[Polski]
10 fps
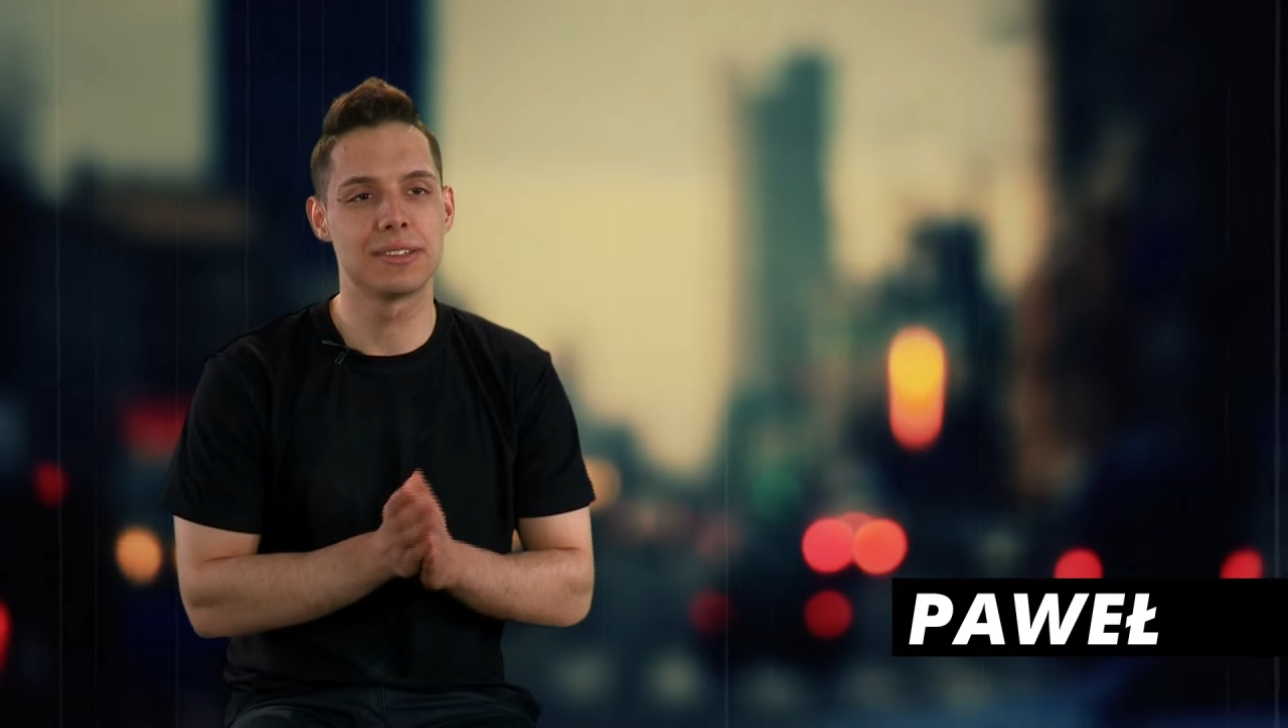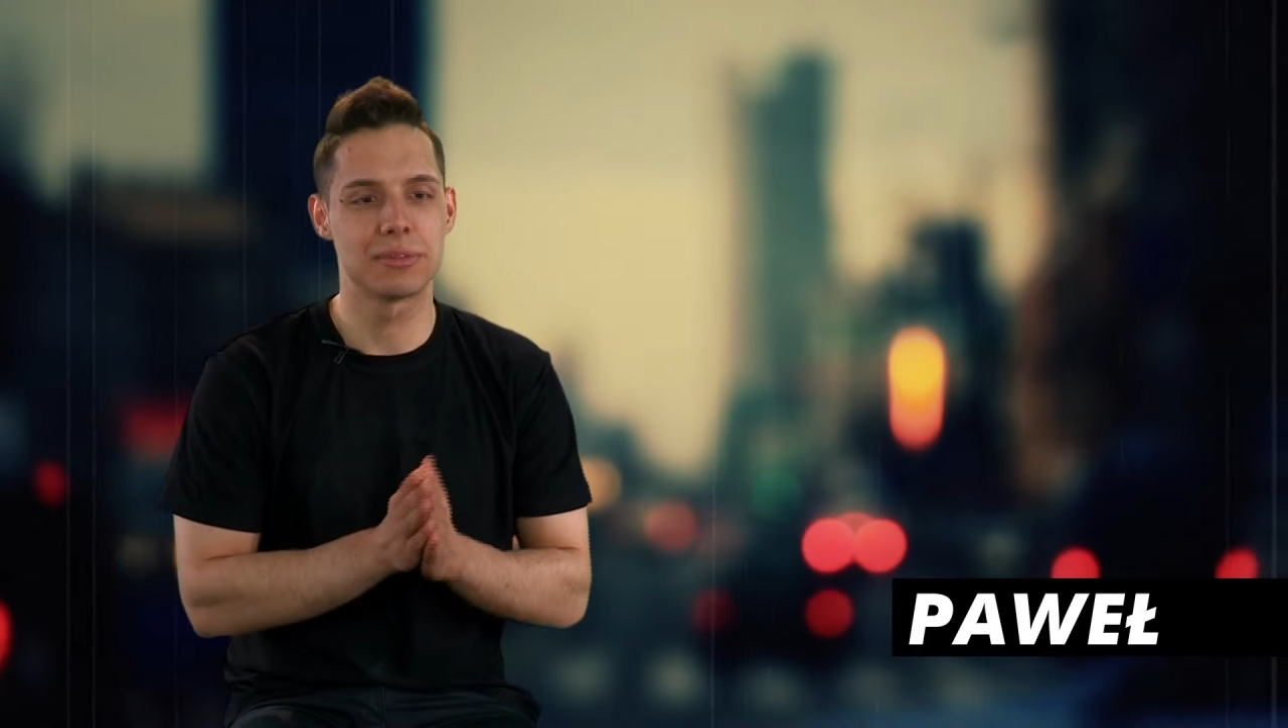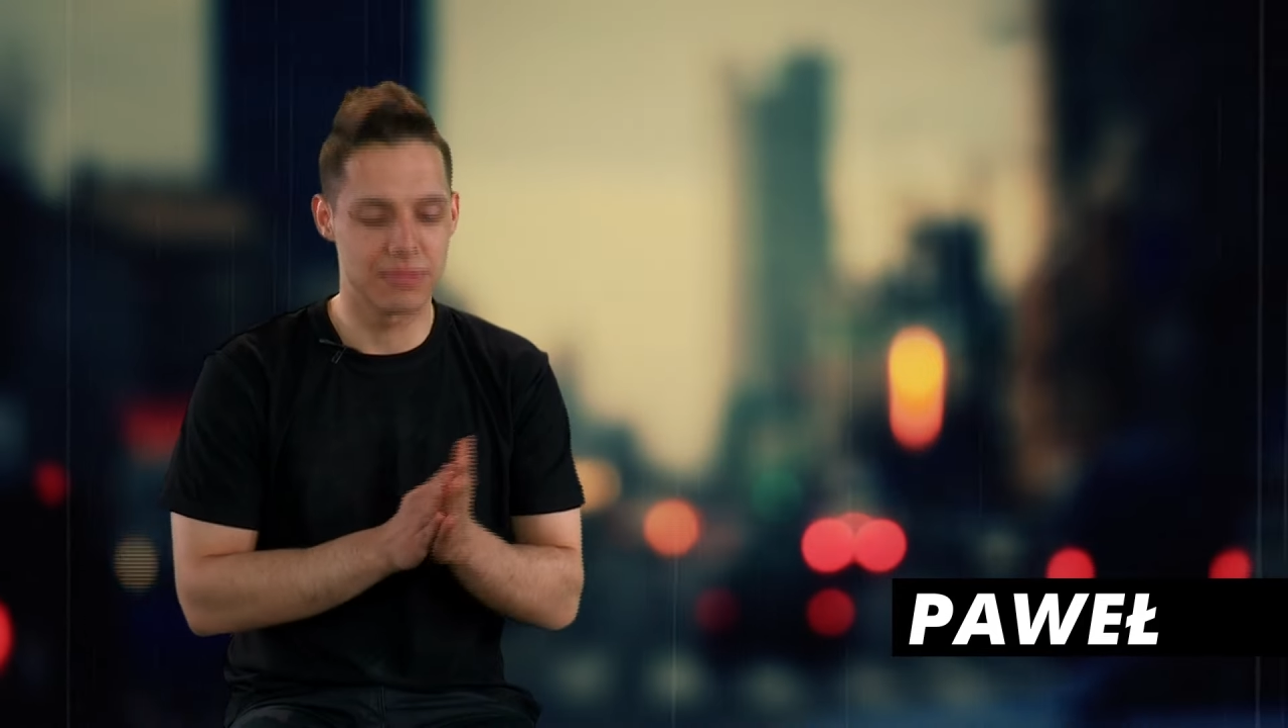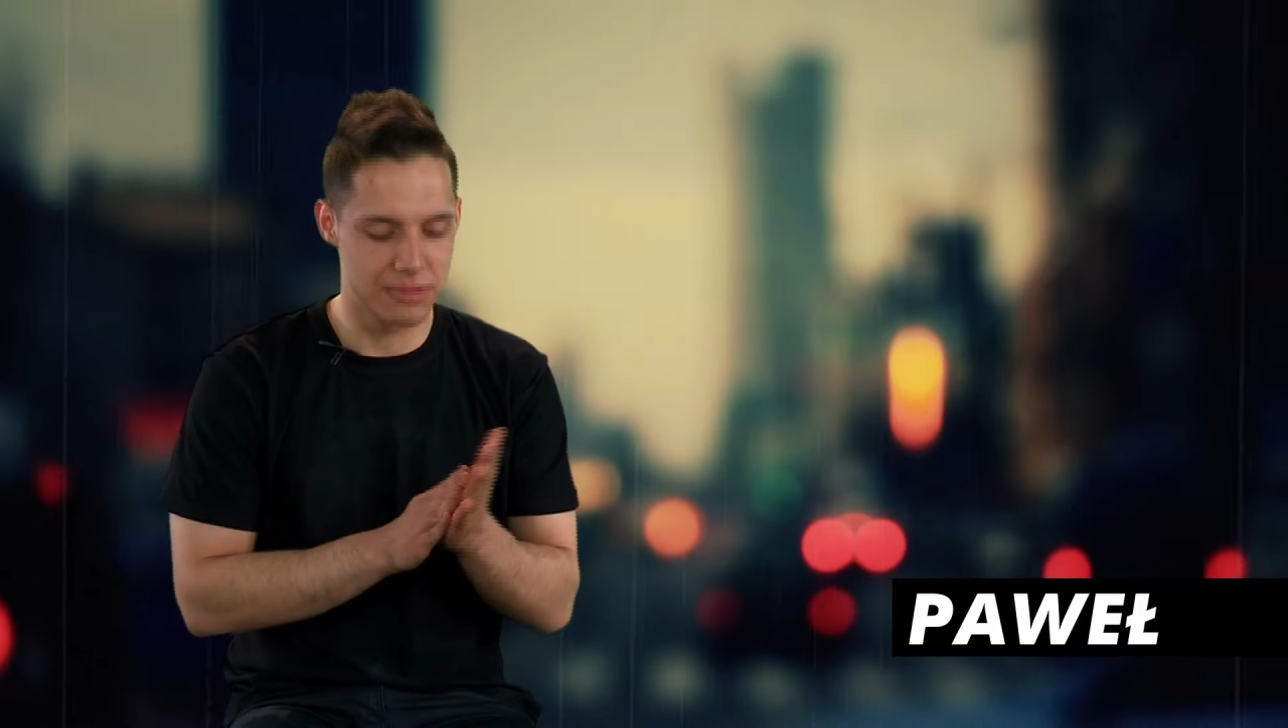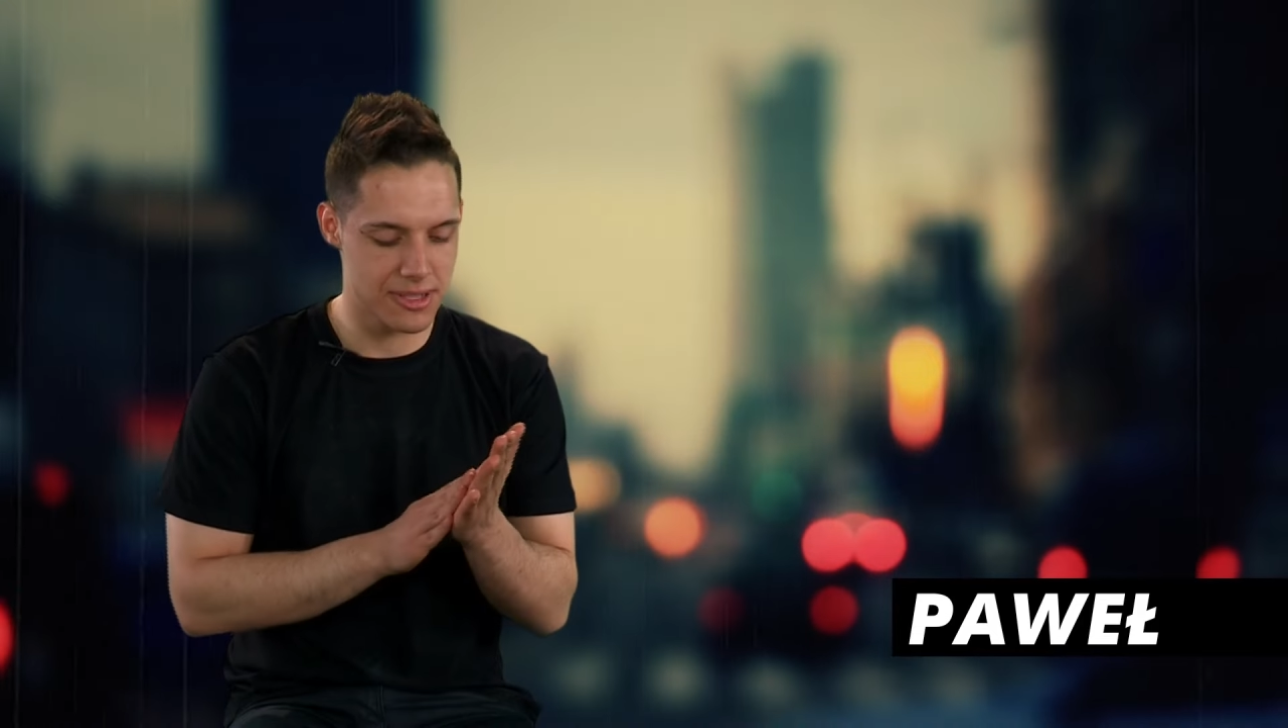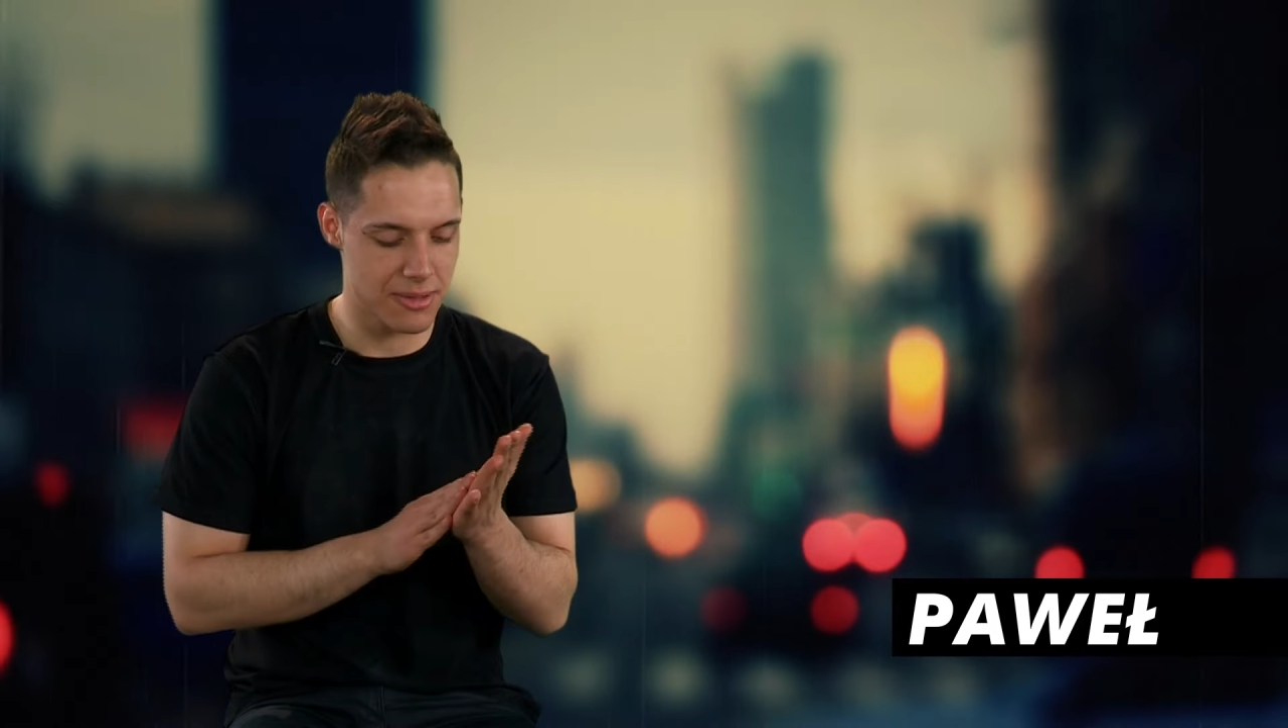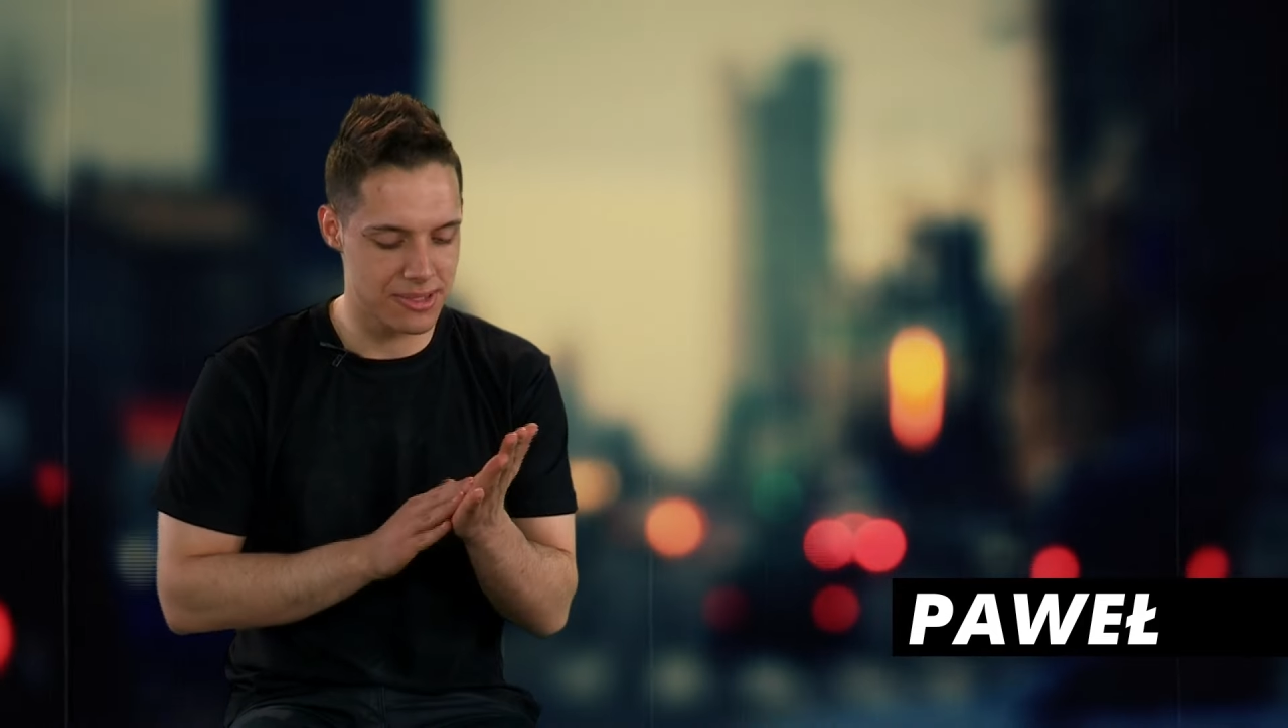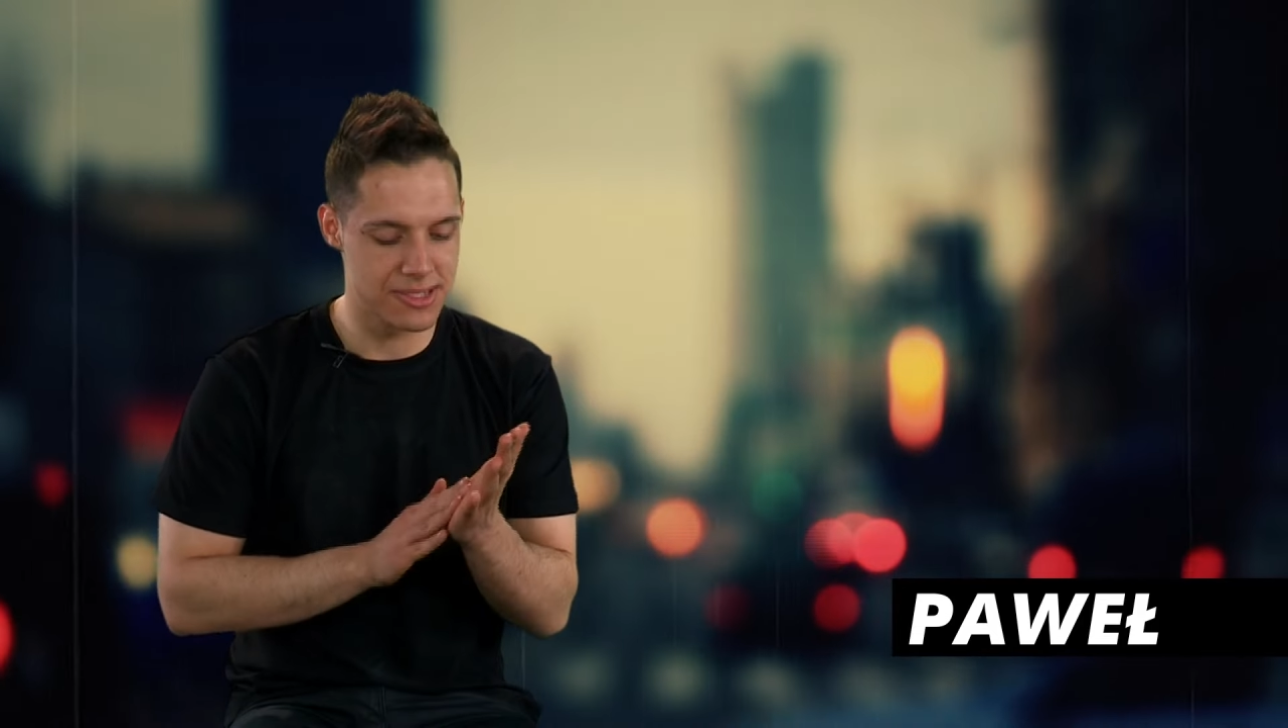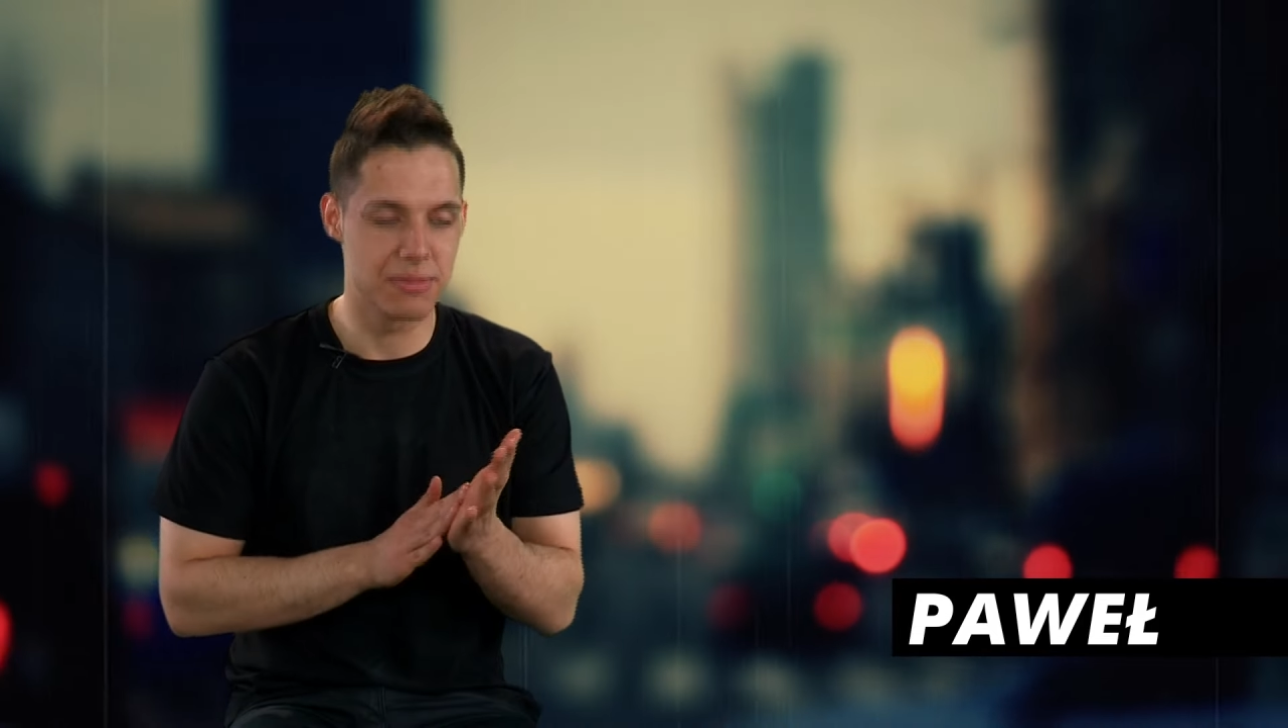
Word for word: żeby wszystko między